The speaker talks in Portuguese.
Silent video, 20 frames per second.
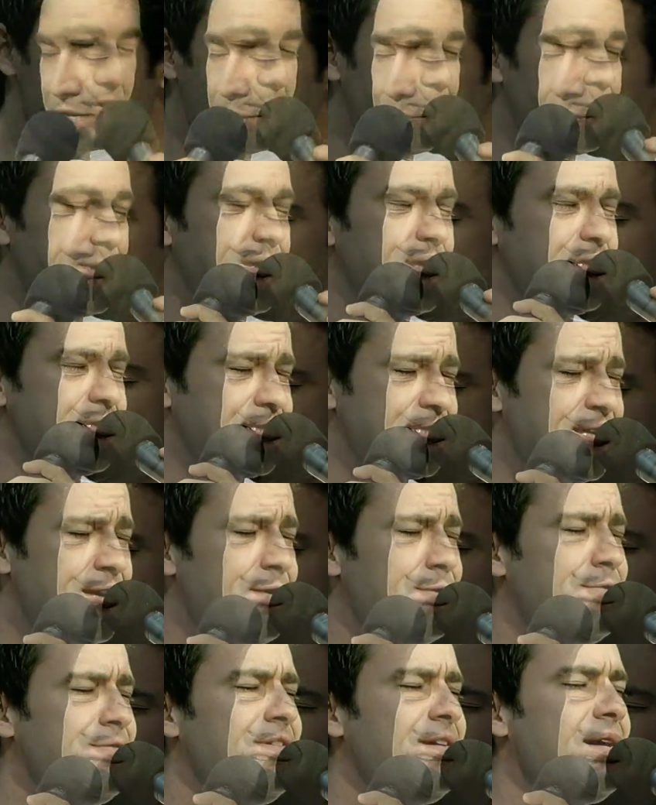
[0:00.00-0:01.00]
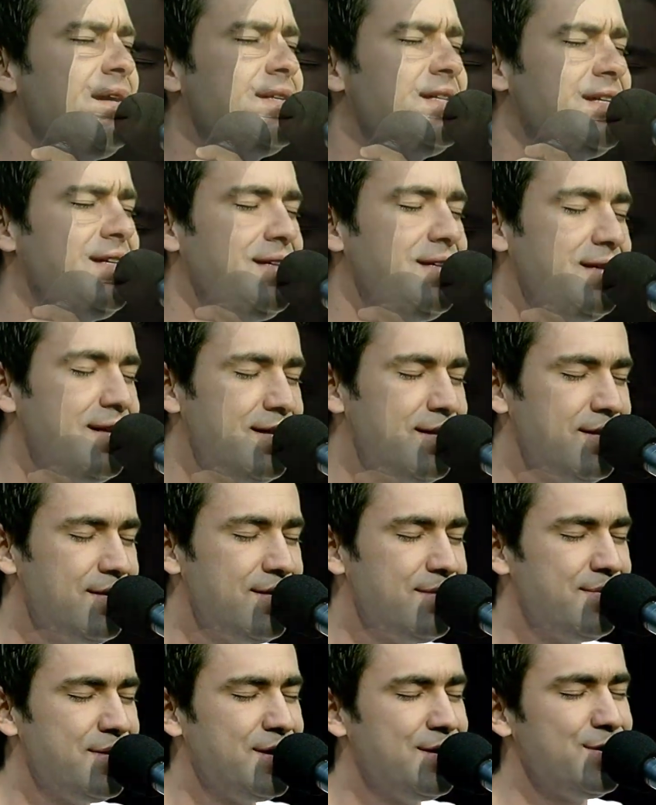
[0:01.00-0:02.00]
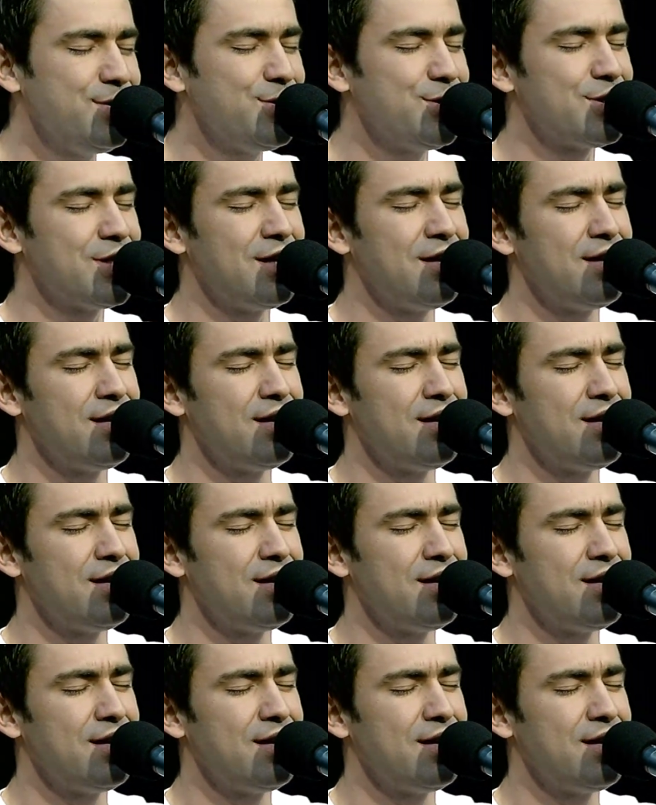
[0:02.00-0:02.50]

para salvar e manjar.